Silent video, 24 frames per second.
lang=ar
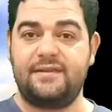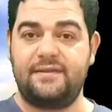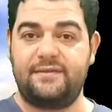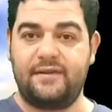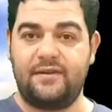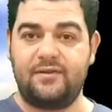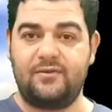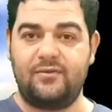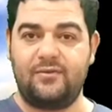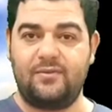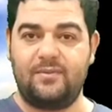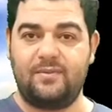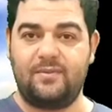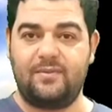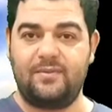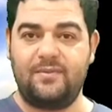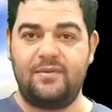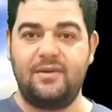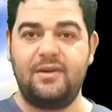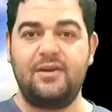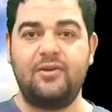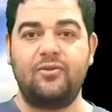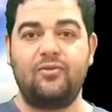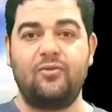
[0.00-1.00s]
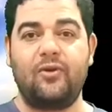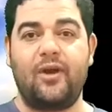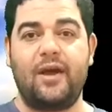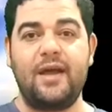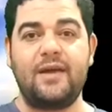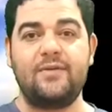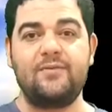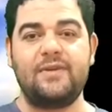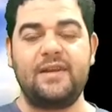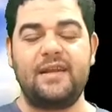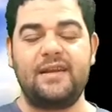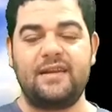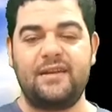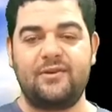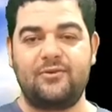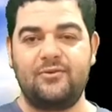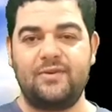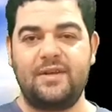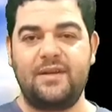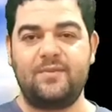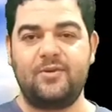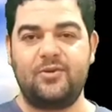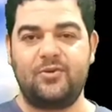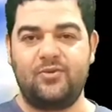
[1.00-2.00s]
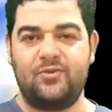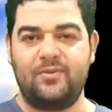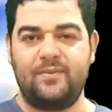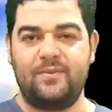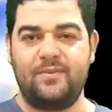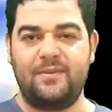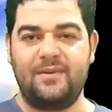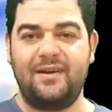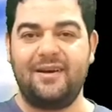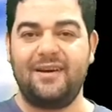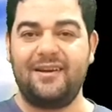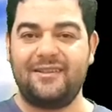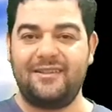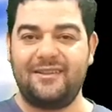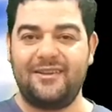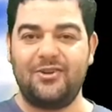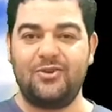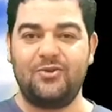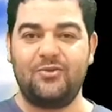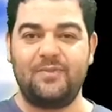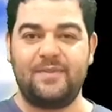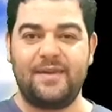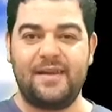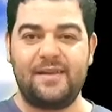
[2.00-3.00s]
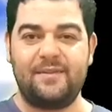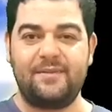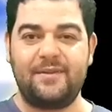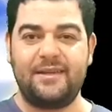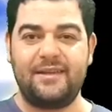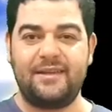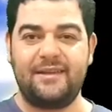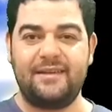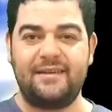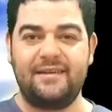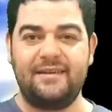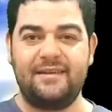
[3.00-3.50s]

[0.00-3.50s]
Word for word: صفاتهم نحاول أن نكون منهم اللهم آمين